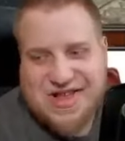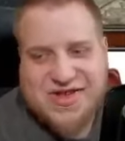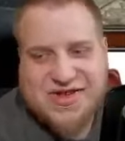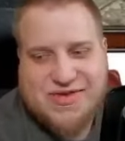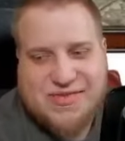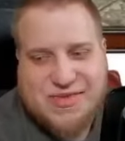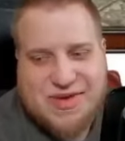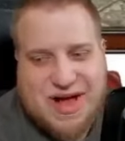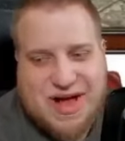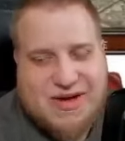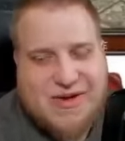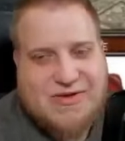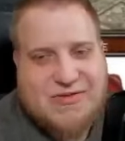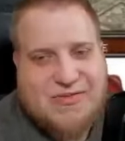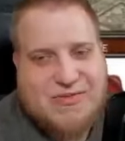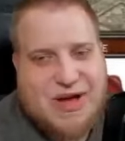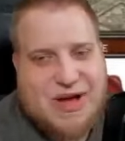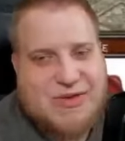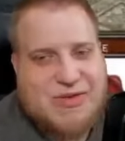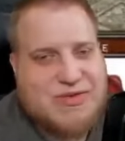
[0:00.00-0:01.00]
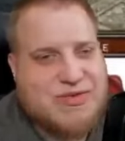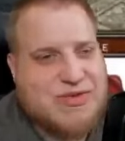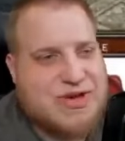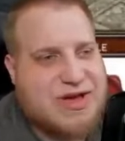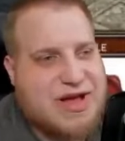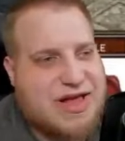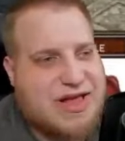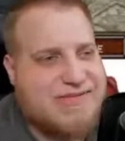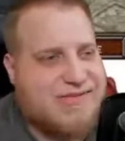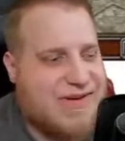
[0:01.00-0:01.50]
Czyżby Jakub miał
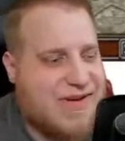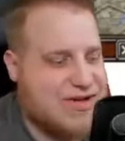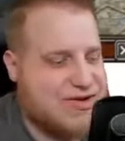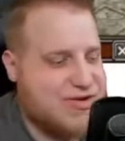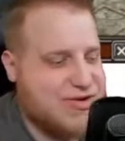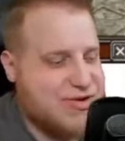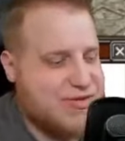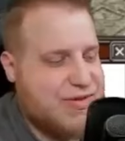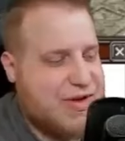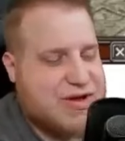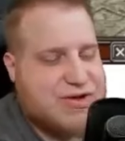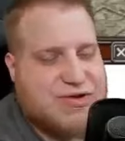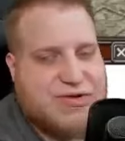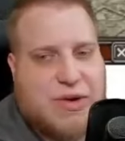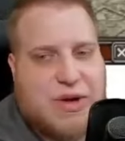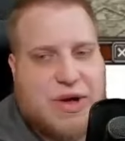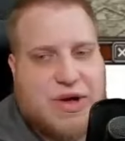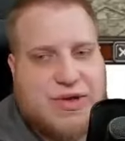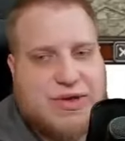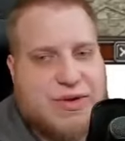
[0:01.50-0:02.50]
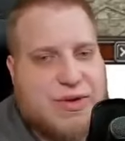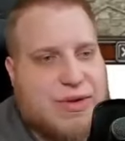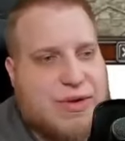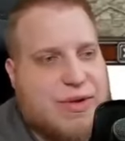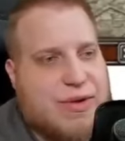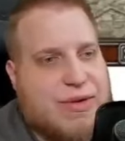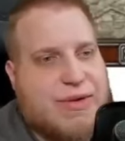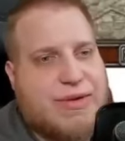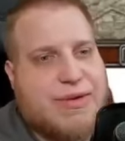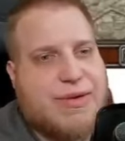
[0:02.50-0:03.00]
drugi raz farci farciucha
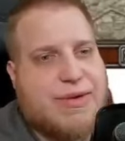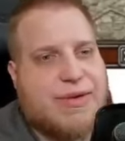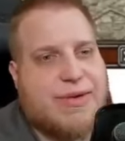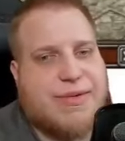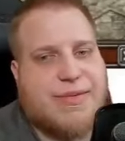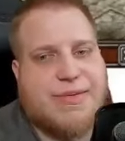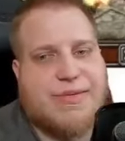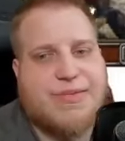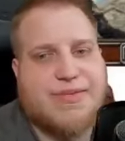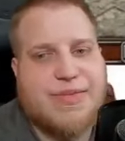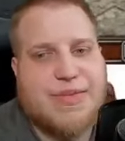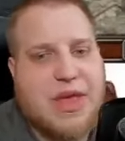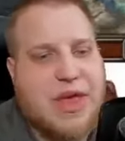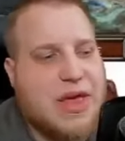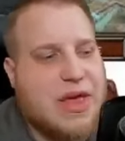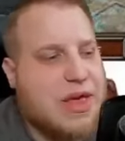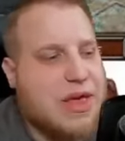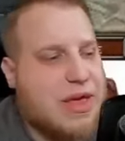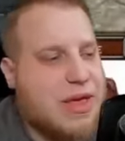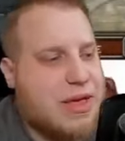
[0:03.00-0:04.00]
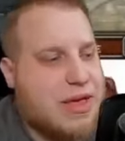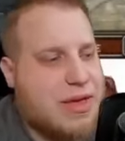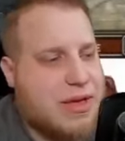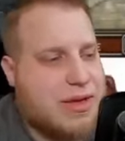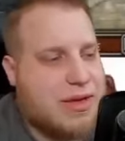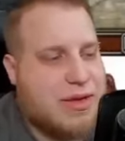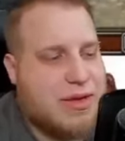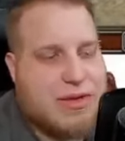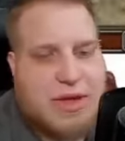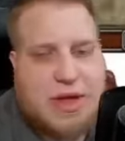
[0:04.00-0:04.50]
do, yy,
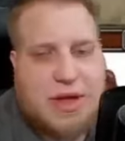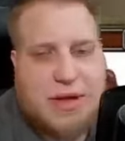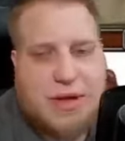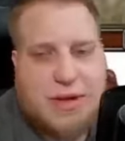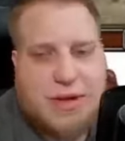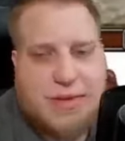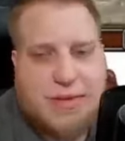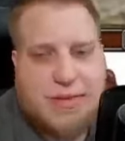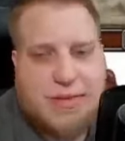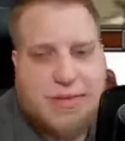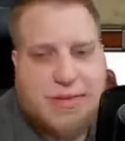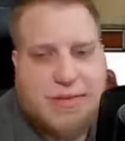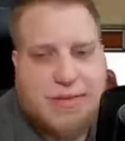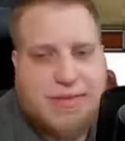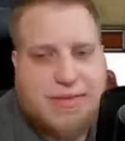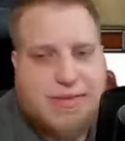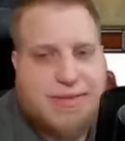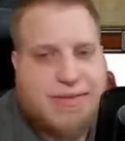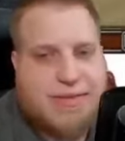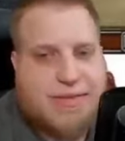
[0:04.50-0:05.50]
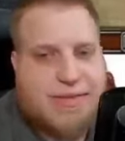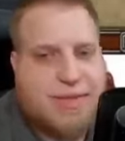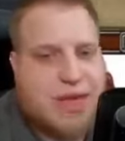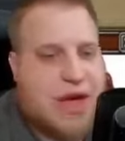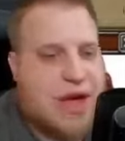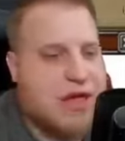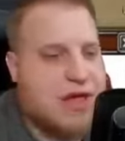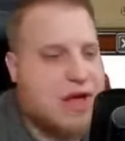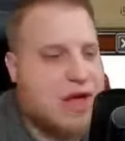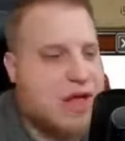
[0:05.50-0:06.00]
do tego?
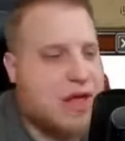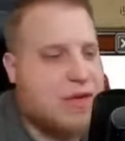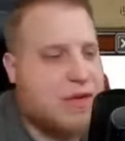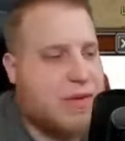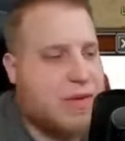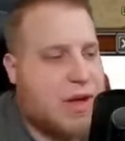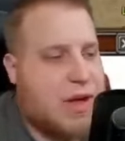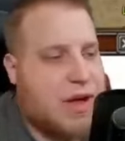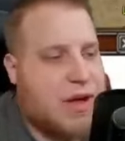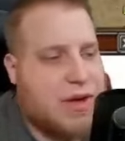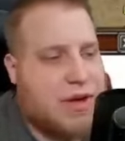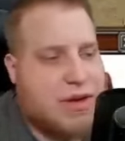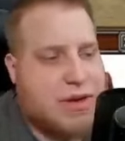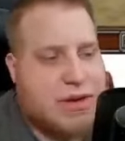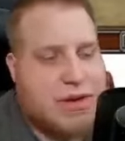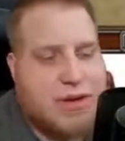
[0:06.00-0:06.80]
Na Alastora?